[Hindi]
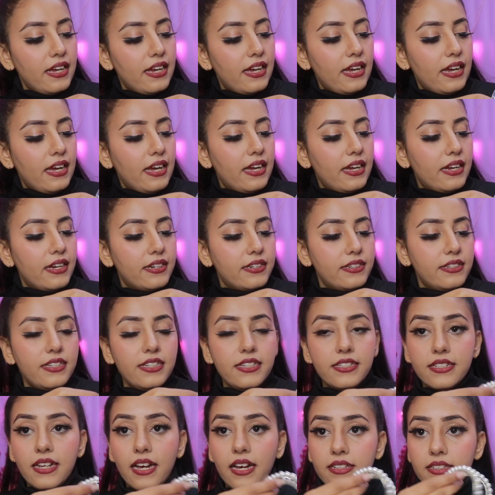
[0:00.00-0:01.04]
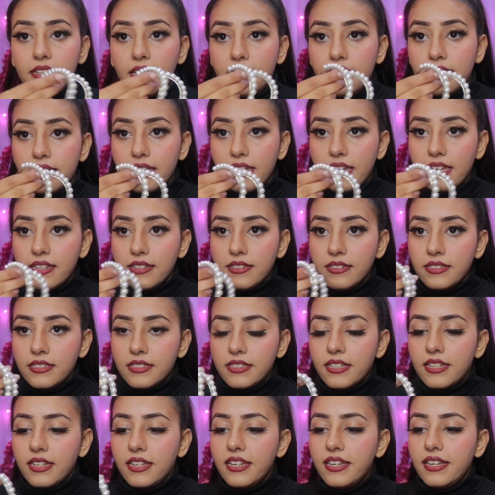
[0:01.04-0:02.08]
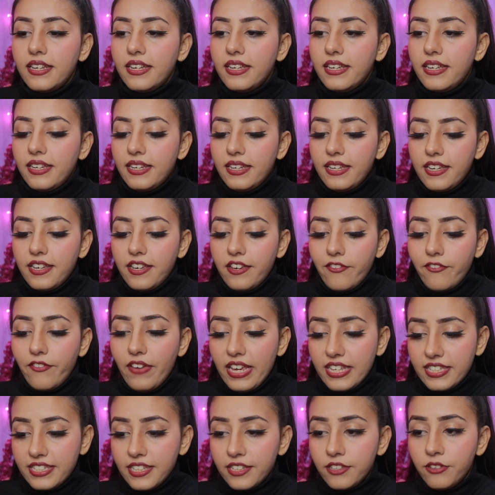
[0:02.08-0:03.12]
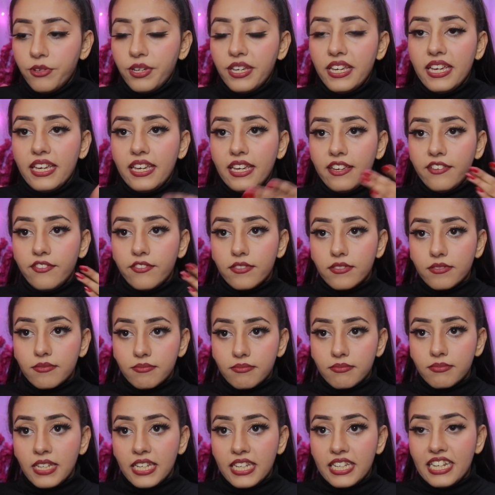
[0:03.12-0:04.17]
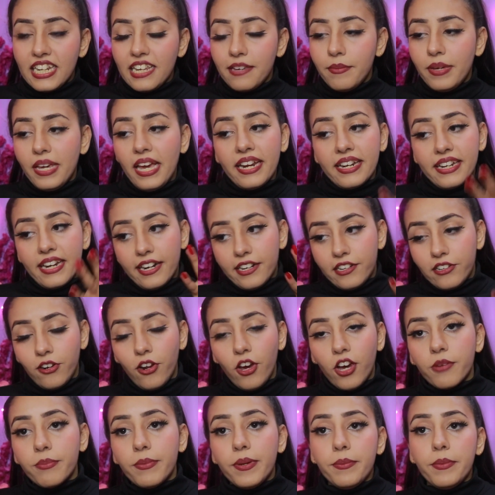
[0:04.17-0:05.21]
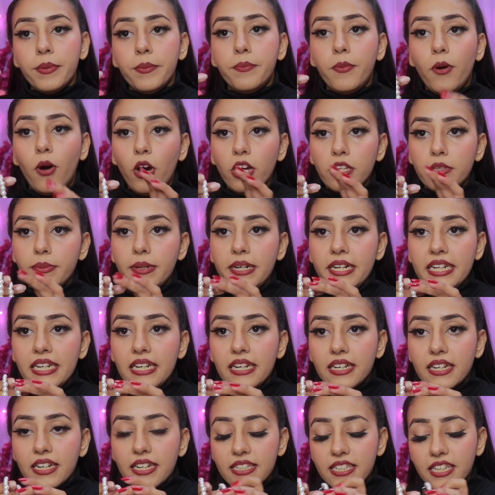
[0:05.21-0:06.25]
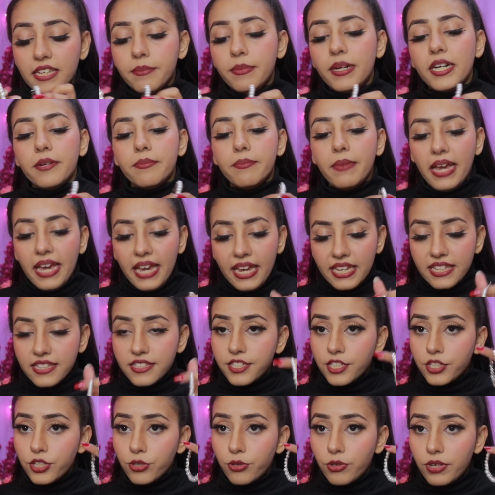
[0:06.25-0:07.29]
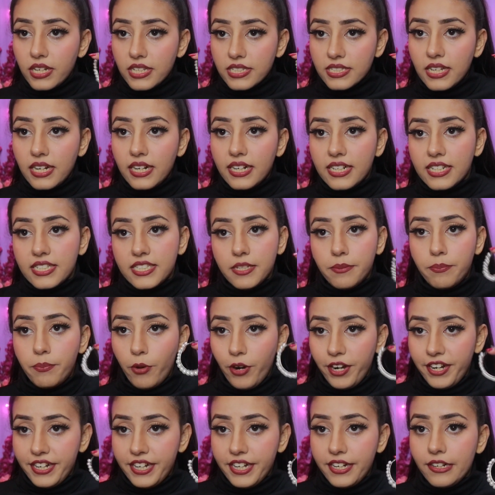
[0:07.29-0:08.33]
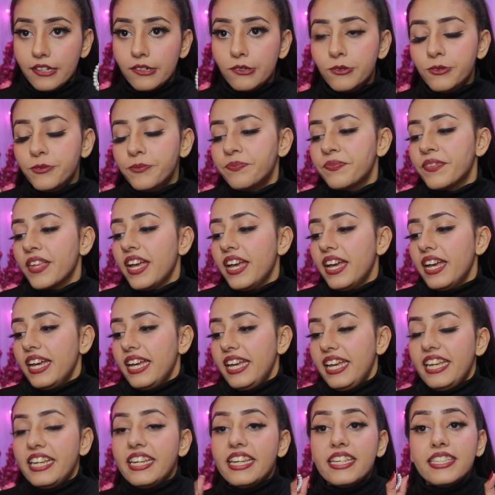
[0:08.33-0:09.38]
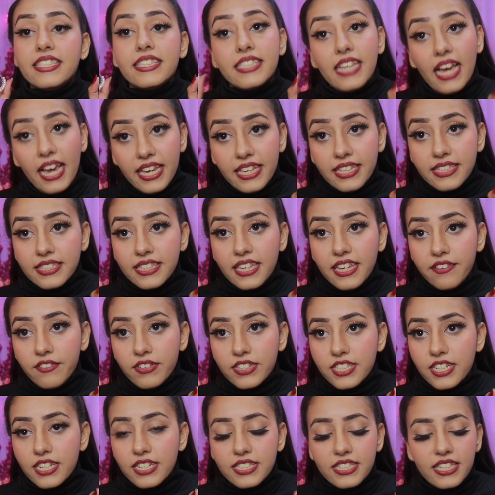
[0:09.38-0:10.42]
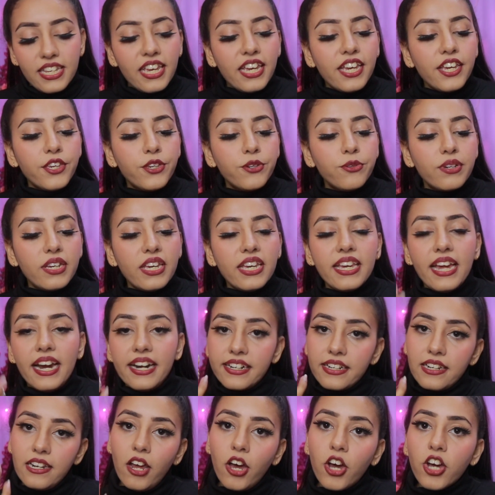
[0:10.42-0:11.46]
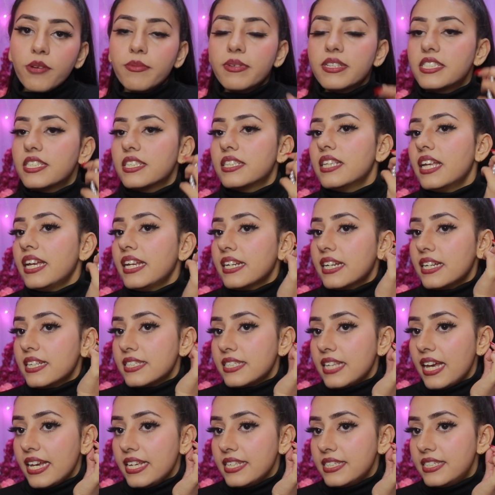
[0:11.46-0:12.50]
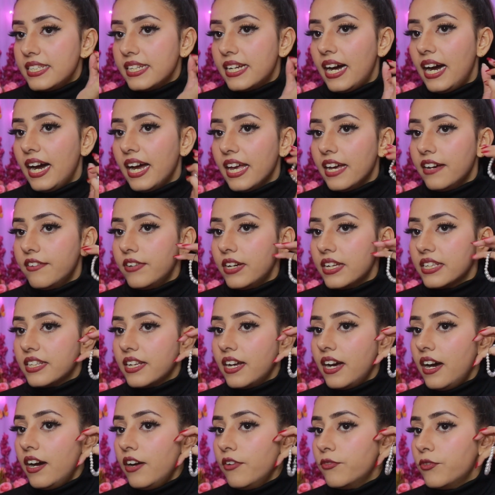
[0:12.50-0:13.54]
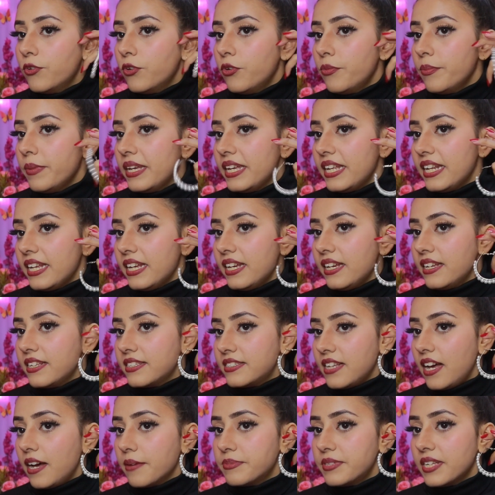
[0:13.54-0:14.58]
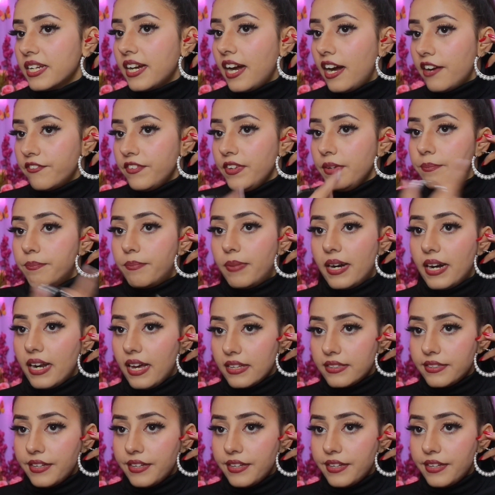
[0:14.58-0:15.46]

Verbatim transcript: एंड दीज आर द इयर वैसे तो ये दिखने में यार कैटलॉग में भी बहुत प्रिटी लग रहे थे बट मैं इनसे थोड़ा सा डिसअपॉइंटेड हूँ इनके साइज़ के वजह से क्योंकि कैटलॉग में जितना इनका साइज़ दिखाया हुआ था वो मेरे हिसाब से काफ़ी बड़ा